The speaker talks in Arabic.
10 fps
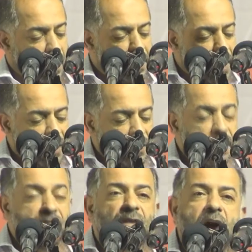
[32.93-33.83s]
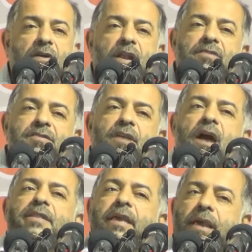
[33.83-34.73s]
نن فايولنس
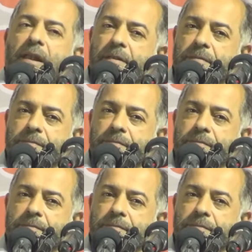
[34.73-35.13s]
راديكال